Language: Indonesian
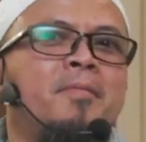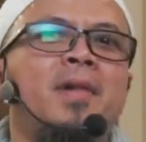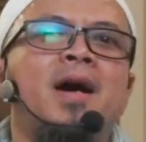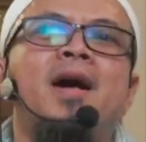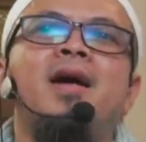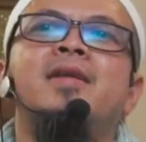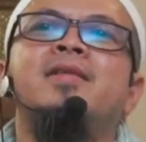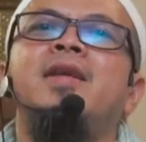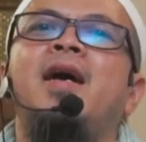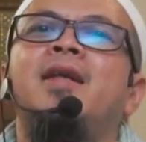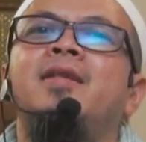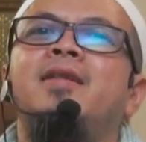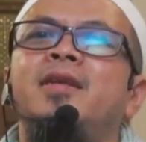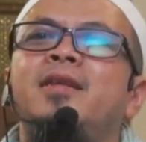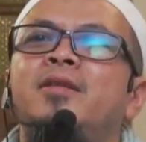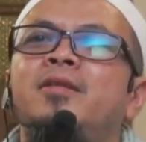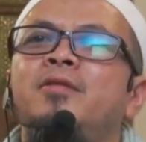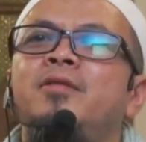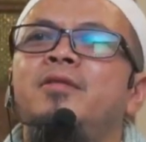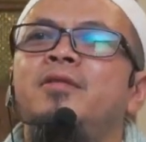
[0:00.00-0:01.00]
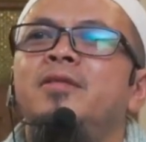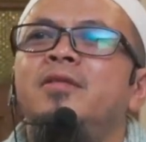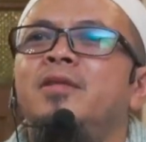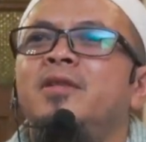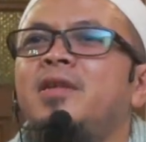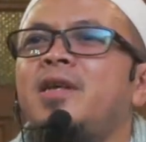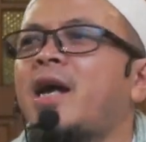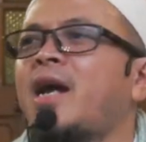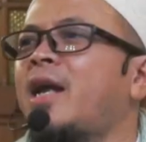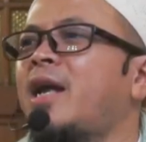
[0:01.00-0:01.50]
Maka saat itu,
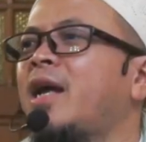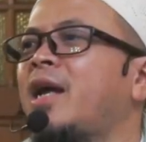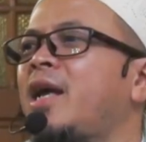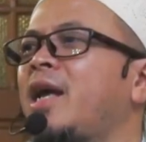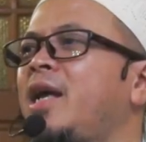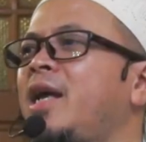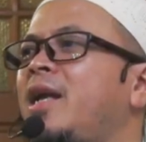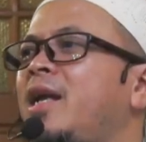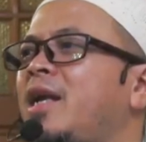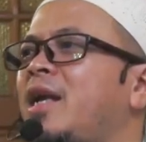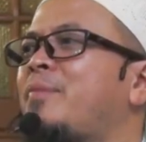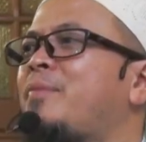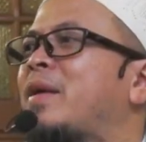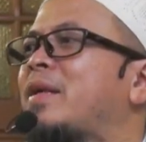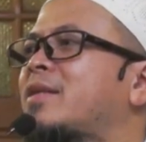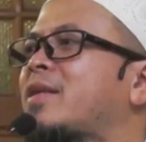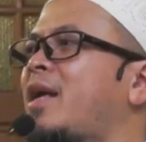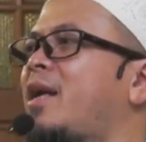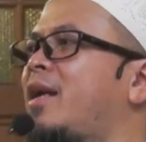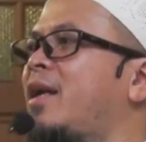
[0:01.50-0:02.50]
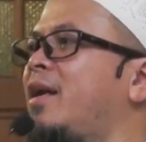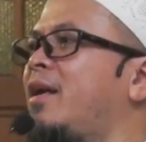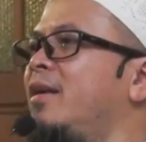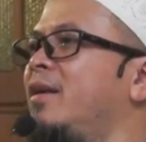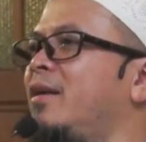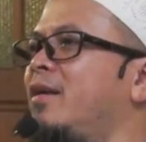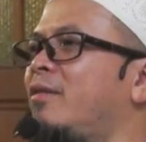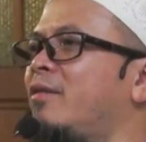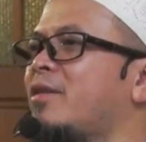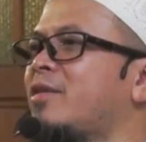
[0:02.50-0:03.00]
ya karena keinginan dilepaskanlah.
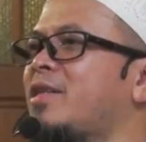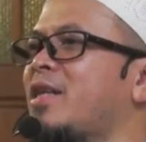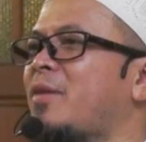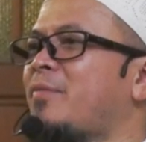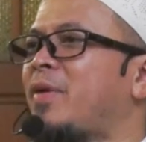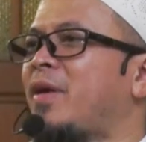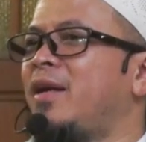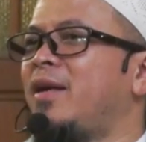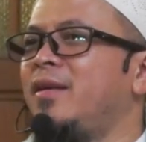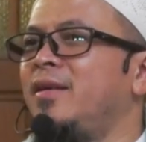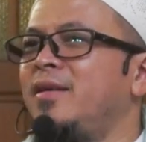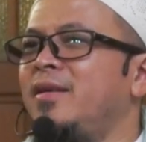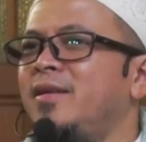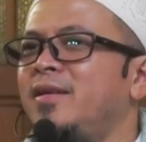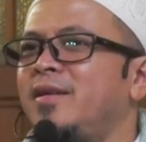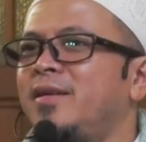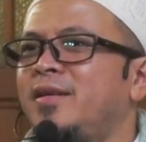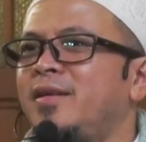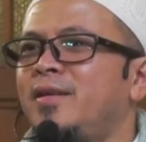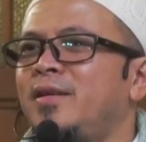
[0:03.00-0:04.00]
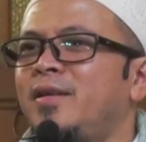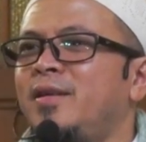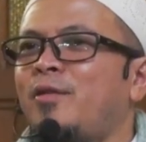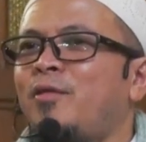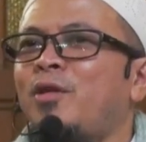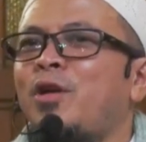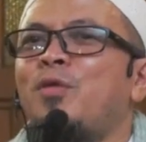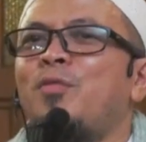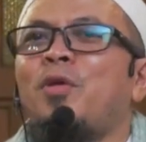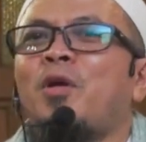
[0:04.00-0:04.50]
Oleh siapa?
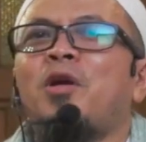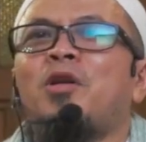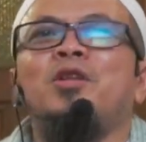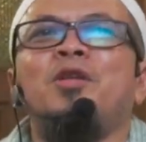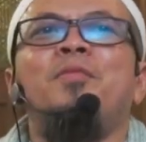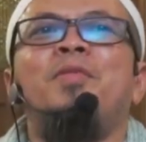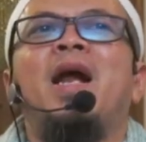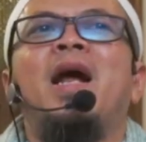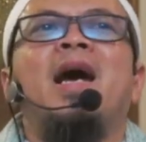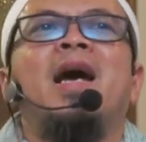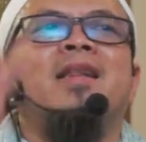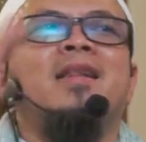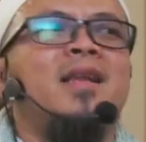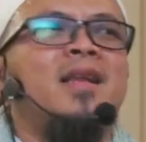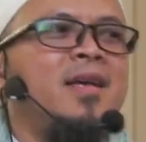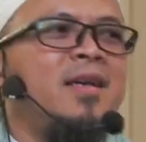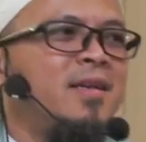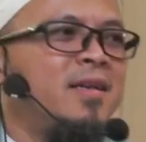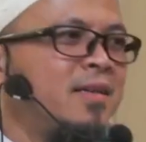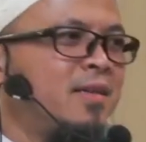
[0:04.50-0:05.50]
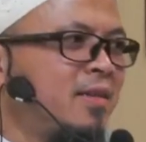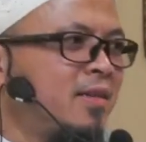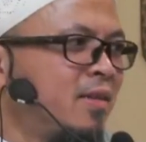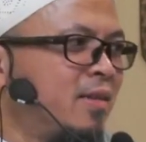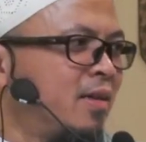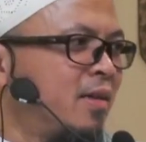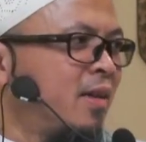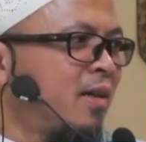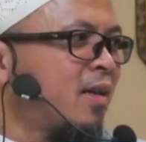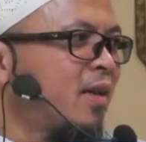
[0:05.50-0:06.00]
Oleh Umar Khattab berangkatlah.
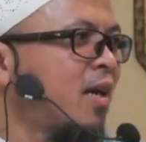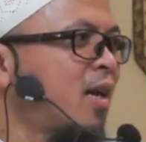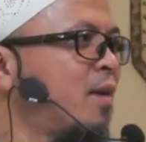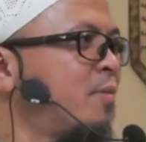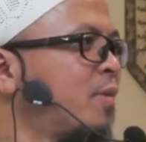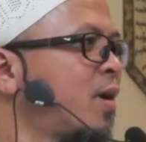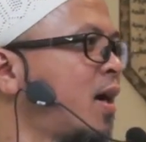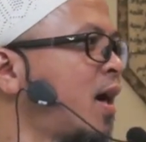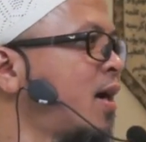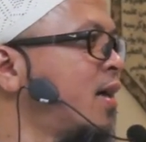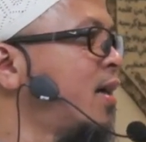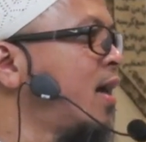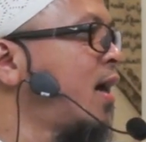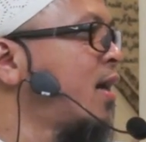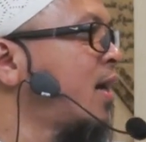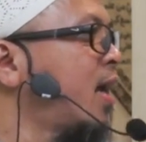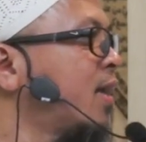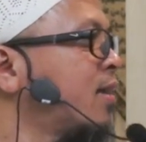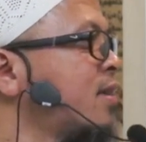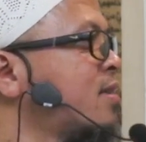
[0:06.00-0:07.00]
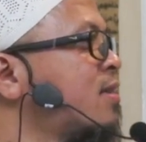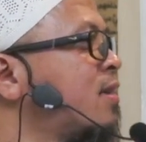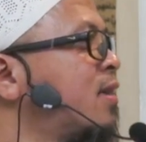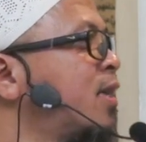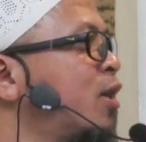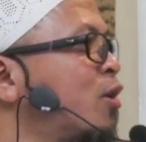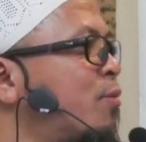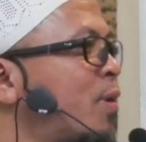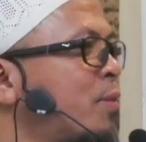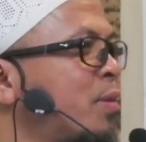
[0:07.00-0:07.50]
Dalam keadaan hati
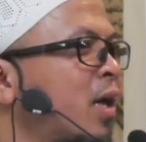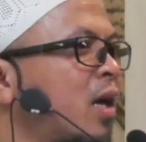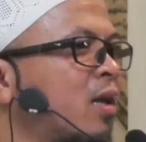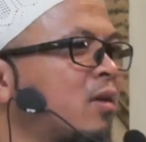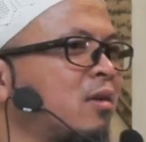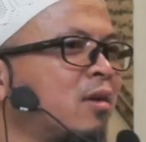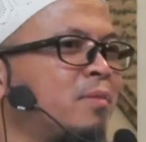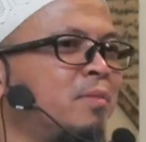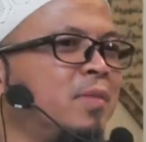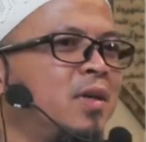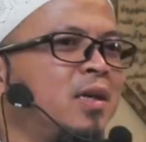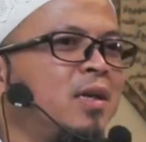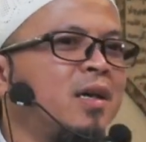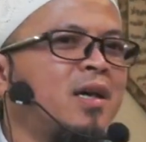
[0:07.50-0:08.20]
sedih Umar Khattab.